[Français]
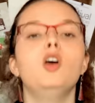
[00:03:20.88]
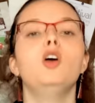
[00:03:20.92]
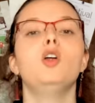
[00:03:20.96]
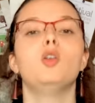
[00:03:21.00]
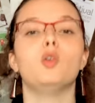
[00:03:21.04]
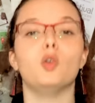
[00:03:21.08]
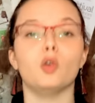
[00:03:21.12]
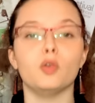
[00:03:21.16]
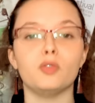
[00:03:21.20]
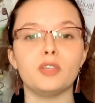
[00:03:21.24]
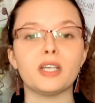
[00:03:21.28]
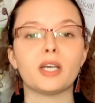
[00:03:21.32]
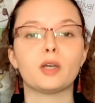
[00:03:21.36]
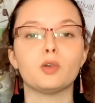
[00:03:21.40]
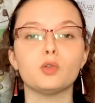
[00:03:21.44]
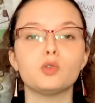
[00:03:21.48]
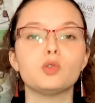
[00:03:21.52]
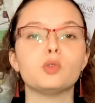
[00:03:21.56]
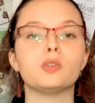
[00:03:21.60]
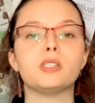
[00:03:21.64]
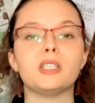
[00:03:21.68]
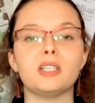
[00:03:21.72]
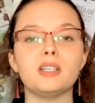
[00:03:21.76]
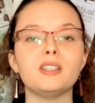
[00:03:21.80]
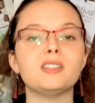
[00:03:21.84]
Le virus
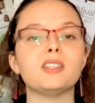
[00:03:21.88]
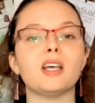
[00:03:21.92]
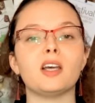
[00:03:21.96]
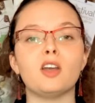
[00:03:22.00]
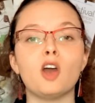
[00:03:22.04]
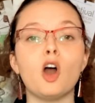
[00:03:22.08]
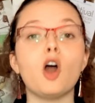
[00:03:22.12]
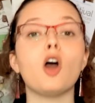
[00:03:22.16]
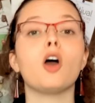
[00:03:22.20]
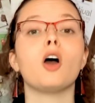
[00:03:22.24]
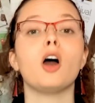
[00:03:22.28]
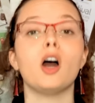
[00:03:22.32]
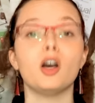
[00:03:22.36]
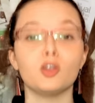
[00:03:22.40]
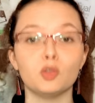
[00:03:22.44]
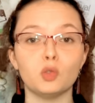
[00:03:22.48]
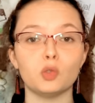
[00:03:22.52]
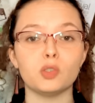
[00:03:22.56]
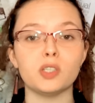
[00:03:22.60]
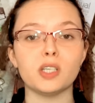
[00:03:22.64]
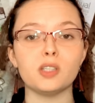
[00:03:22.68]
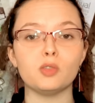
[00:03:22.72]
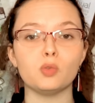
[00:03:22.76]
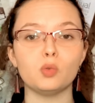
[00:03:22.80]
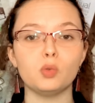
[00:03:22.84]
utilise alors un de
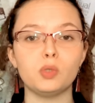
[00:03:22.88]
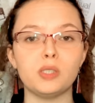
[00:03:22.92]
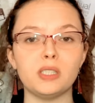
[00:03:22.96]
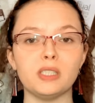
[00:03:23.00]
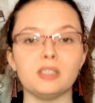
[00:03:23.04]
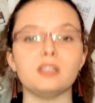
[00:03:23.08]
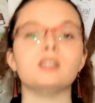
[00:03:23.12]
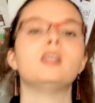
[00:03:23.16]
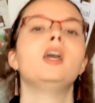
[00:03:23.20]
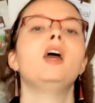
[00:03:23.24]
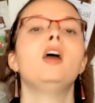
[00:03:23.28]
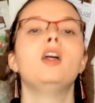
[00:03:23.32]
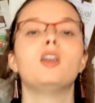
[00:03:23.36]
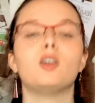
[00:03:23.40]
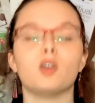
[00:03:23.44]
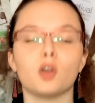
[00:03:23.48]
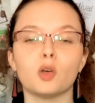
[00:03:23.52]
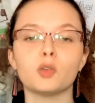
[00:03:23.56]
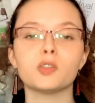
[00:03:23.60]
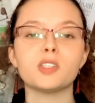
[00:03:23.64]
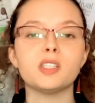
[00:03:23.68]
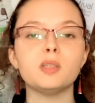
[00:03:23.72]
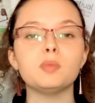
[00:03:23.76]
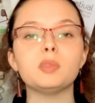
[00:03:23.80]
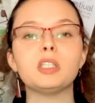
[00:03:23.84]
ses outils,
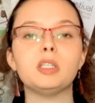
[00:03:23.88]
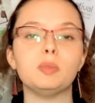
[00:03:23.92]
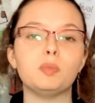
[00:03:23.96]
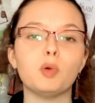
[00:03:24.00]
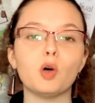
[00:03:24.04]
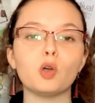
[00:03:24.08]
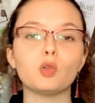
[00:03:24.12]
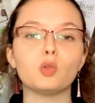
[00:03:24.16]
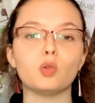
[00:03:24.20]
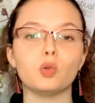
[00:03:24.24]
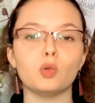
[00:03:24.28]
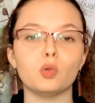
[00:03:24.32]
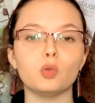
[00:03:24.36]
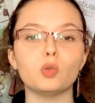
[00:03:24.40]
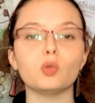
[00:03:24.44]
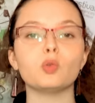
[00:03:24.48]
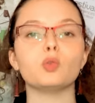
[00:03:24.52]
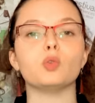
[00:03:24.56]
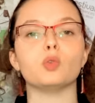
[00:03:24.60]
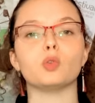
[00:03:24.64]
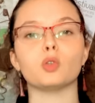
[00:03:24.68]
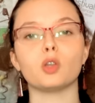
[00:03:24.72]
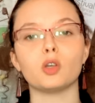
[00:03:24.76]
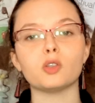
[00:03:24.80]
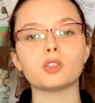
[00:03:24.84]
l'enzyme qui porte le nom de
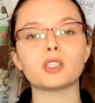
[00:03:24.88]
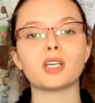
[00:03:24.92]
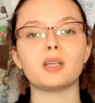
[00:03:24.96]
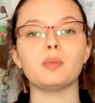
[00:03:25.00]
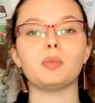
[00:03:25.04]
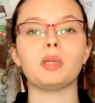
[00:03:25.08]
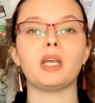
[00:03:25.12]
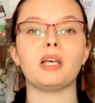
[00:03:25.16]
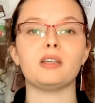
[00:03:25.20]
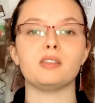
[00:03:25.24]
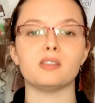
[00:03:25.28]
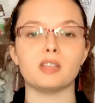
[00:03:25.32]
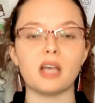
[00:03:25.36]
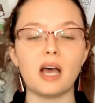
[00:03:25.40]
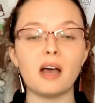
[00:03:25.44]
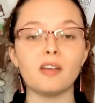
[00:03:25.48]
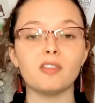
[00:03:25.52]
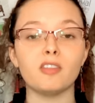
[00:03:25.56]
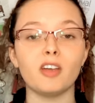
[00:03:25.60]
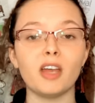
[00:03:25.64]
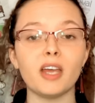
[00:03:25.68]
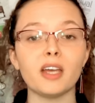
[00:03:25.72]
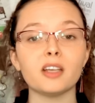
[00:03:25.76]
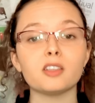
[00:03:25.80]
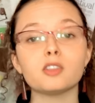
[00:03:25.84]
transcriptase
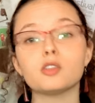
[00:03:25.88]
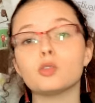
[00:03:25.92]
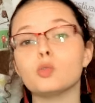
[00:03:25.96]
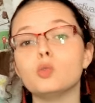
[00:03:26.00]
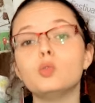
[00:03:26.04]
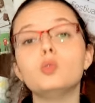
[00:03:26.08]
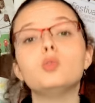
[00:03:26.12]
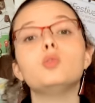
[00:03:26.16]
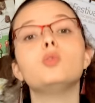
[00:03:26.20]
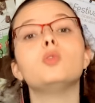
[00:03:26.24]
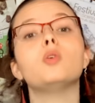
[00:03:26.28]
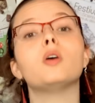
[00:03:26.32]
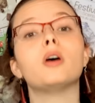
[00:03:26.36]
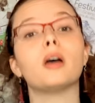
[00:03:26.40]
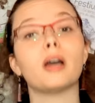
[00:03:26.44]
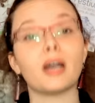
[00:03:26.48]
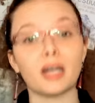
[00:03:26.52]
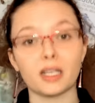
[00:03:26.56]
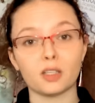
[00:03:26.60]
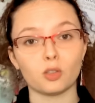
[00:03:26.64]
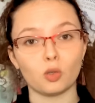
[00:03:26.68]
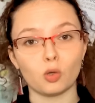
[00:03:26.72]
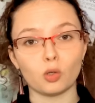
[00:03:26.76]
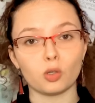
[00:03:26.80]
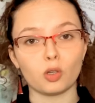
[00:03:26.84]
inverse ou
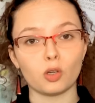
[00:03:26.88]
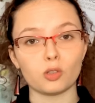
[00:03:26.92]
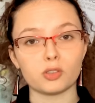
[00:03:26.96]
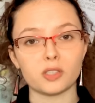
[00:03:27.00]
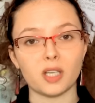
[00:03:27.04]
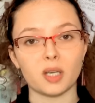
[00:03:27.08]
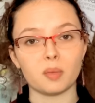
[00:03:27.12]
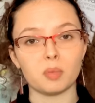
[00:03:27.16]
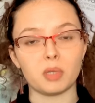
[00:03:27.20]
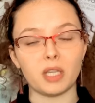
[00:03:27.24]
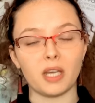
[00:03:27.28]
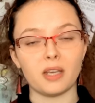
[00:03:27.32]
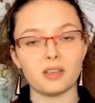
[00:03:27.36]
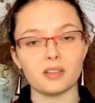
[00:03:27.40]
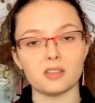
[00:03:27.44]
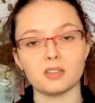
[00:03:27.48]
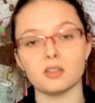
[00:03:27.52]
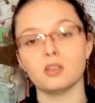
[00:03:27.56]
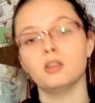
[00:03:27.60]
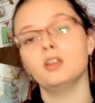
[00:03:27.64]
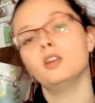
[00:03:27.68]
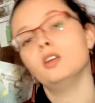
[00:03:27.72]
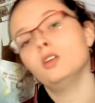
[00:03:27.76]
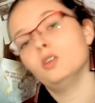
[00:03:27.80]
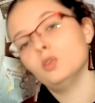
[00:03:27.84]
rétrotranscriptase,
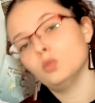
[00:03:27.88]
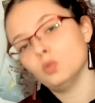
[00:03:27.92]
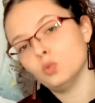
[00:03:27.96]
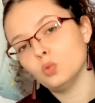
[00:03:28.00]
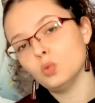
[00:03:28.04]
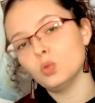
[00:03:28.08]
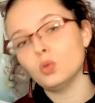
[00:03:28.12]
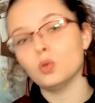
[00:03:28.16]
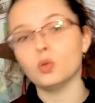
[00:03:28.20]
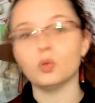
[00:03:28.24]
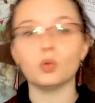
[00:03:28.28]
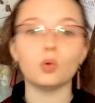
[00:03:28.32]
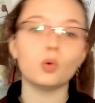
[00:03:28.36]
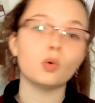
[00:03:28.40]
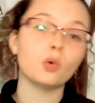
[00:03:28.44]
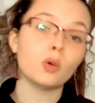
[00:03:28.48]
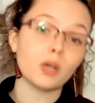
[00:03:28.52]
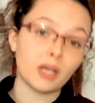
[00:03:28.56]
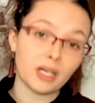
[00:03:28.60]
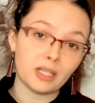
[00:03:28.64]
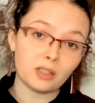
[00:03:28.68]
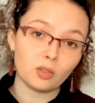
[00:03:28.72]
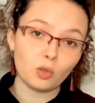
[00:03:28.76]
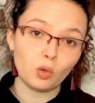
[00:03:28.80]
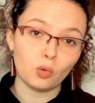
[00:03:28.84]
d'où le nom
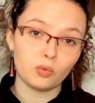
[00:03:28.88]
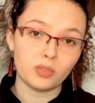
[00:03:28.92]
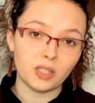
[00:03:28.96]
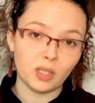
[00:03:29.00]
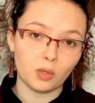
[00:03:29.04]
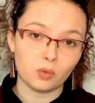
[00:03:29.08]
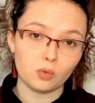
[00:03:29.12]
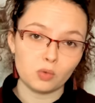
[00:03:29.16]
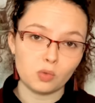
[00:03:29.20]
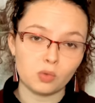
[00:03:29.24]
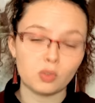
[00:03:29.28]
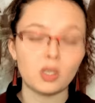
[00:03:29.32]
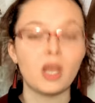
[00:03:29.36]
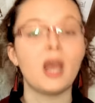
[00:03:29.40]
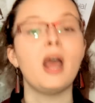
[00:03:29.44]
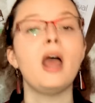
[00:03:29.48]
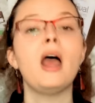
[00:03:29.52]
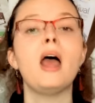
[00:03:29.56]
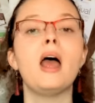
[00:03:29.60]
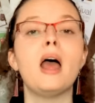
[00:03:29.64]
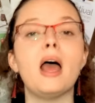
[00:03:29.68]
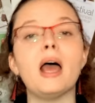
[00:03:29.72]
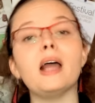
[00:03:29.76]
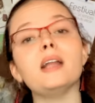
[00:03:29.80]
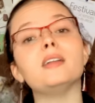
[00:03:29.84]
rétrovirus.
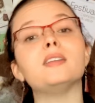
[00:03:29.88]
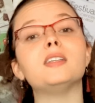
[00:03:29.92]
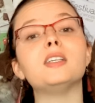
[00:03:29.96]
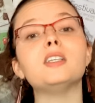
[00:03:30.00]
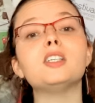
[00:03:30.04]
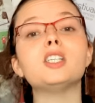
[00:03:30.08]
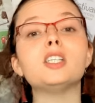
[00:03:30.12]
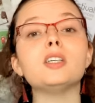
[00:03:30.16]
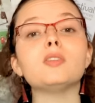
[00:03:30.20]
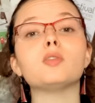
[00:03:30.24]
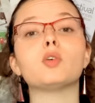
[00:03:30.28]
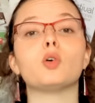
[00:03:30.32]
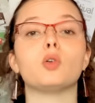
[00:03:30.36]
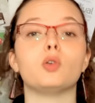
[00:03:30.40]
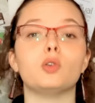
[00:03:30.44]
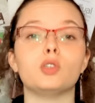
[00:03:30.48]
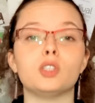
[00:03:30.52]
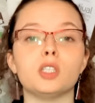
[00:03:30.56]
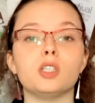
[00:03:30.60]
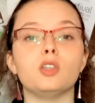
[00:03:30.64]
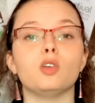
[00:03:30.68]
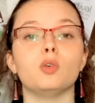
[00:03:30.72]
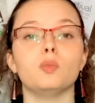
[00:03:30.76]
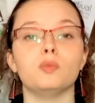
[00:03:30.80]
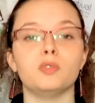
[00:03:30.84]
Elle déchiffre le
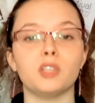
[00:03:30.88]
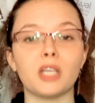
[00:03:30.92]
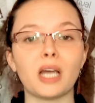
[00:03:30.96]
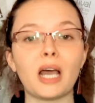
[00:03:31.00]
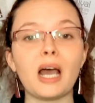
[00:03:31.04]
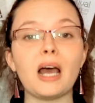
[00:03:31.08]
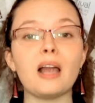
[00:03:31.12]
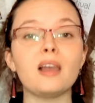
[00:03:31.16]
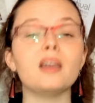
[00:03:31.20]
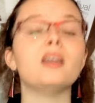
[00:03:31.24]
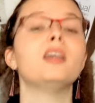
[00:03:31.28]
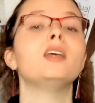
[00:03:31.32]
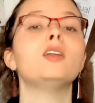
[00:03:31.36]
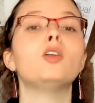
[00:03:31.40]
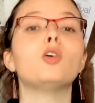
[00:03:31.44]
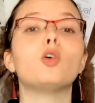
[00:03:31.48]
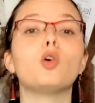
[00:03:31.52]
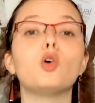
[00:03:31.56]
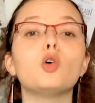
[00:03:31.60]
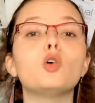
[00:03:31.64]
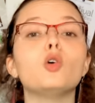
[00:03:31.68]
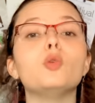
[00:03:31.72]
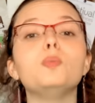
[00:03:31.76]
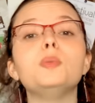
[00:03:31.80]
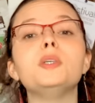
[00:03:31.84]
génome viral et le
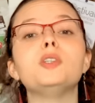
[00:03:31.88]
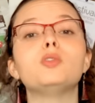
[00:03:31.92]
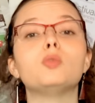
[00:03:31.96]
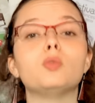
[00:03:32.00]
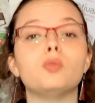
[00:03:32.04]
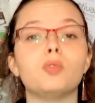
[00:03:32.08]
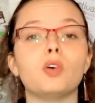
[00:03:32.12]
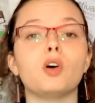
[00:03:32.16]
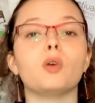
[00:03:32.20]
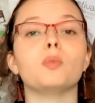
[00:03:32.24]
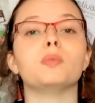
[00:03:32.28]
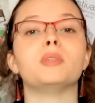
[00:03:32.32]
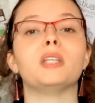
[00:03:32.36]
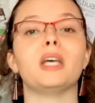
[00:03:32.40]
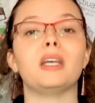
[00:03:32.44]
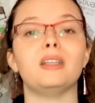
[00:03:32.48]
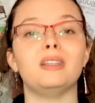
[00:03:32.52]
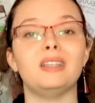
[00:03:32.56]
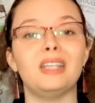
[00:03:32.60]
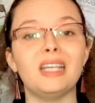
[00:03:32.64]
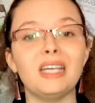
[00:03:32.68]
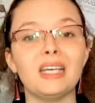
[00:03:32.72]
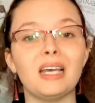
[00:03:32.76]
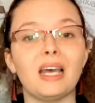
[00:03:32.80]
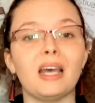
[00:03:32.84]
recopie sous forme
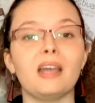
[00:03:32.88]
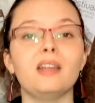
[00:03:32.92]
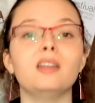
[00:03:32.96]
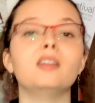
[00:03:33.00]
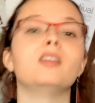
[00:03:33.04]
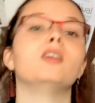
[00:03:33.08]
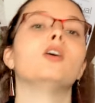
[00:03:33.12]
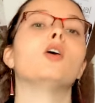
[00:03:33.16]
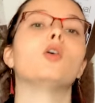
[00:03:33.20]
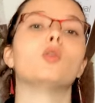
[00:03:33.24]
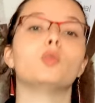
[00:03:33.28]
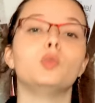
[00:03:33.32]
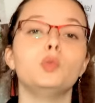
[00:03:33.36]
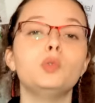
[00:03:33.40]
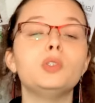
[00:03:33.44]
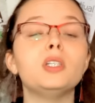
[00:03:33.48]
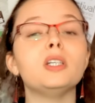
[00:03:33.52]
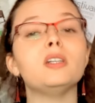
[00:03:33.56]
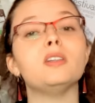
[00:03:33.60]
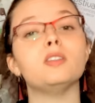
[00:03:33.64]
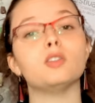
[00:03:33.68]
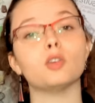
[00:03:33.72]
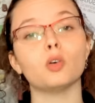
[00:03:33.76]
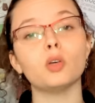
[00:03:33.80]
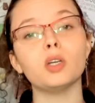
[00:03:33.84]
d'ADN en
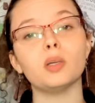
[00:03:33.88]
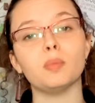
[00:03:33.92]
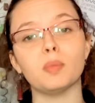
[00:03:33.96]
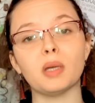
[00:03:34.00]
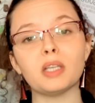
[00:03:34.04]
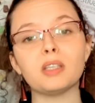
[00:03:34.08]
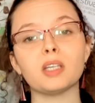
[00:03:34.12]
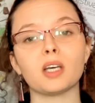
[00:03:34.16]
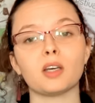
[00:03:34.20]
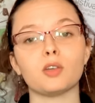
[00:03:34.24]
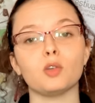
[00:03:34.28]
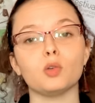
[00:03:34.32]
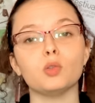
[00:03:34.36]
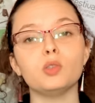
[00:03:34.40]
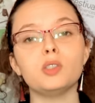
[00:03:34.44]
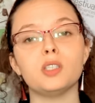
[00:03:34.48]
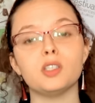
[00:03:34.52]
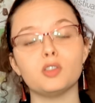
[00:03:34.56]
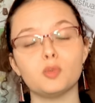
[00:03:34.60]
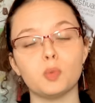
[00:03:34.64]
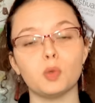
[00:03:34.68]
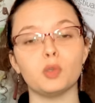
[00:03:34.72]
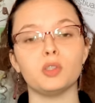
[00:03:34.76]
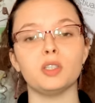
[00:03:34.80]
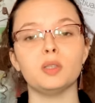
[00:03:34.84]
utilisant les matériaux
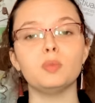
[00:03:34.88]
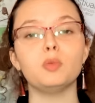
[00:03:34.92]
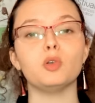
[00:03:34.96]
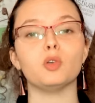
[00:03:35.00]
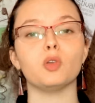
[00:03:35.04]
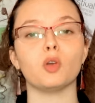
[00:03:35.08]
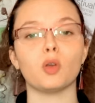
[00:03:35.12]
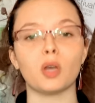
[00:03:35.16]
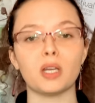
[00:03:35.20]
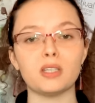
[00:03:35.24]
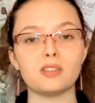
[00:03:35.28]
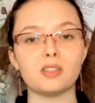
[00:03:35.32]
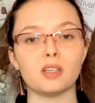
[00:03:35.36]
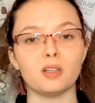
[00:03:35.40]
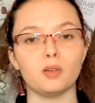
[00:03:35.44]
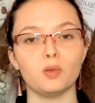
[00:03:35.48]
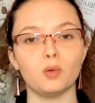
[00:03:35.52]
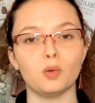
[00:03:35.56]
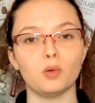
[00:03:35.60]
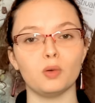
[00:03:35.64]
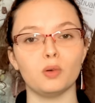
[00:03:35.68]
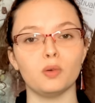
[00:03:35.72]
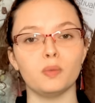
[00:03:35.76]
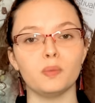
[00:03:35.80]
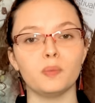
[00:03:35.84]
disponibles dans la
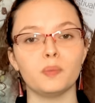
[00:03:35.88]
cellule.